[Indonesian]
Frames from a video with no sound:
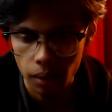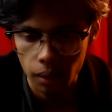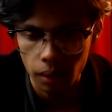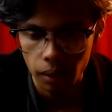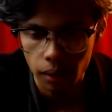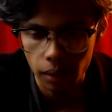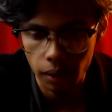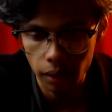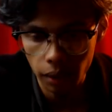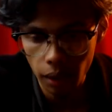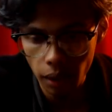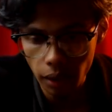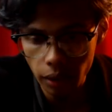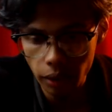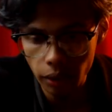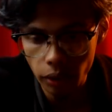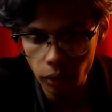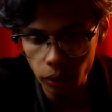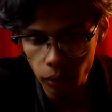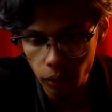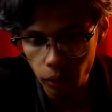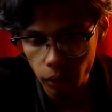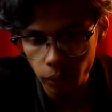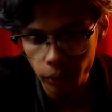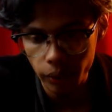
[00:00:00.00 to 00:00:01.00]
Dengan
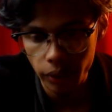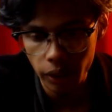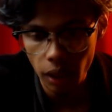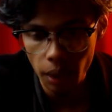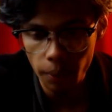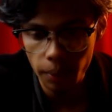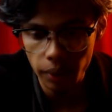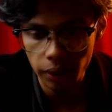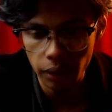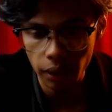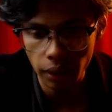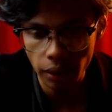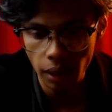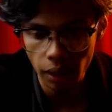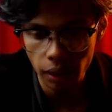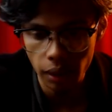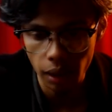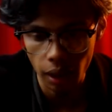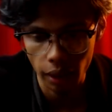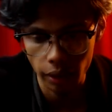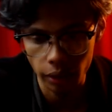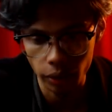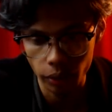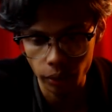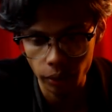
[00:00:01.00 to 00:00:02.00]
itu Widya bertanya ke
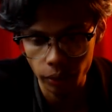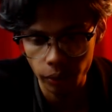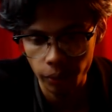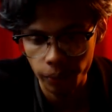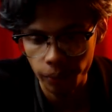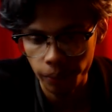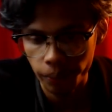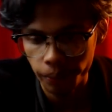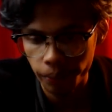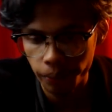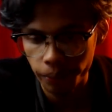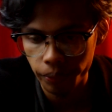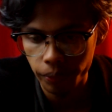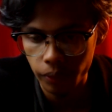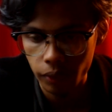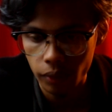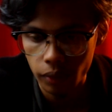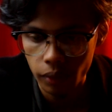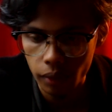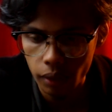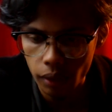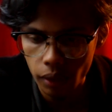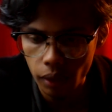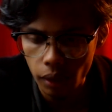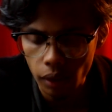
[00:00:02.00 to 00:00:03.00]
Ayu.
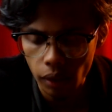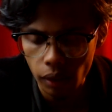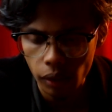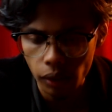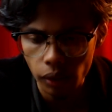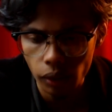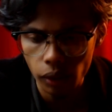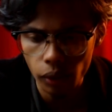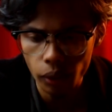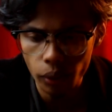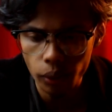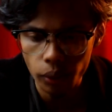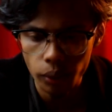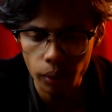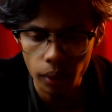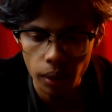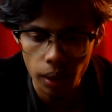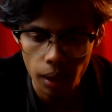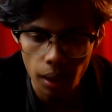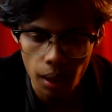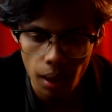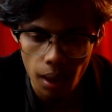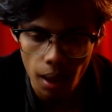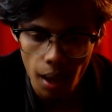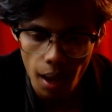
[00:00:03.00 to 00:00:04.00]
Yuk,
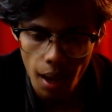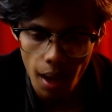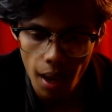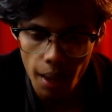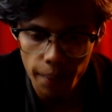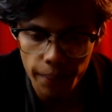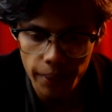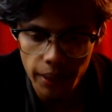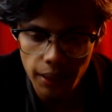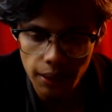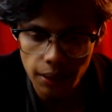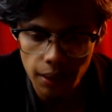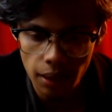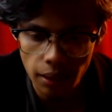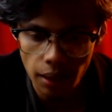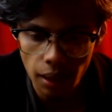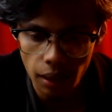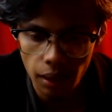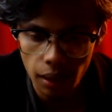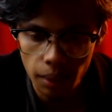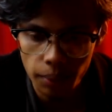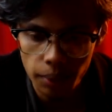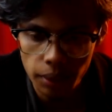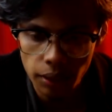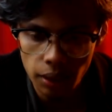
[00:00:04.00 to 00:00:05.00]
desanya
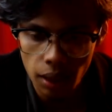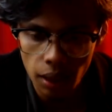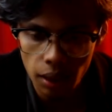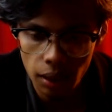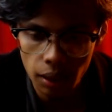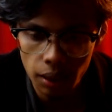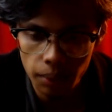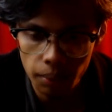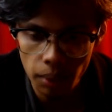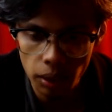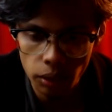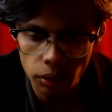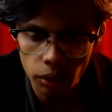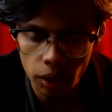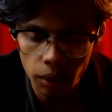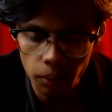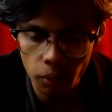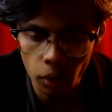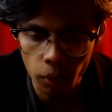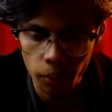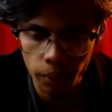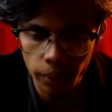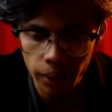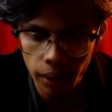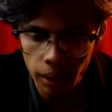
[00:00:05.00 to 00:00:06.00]
gak bisa dimasuki
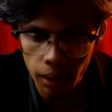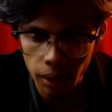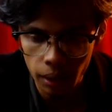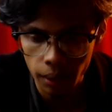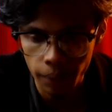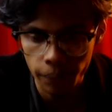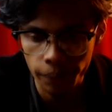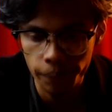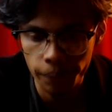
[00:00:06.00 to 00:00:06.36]
mobil.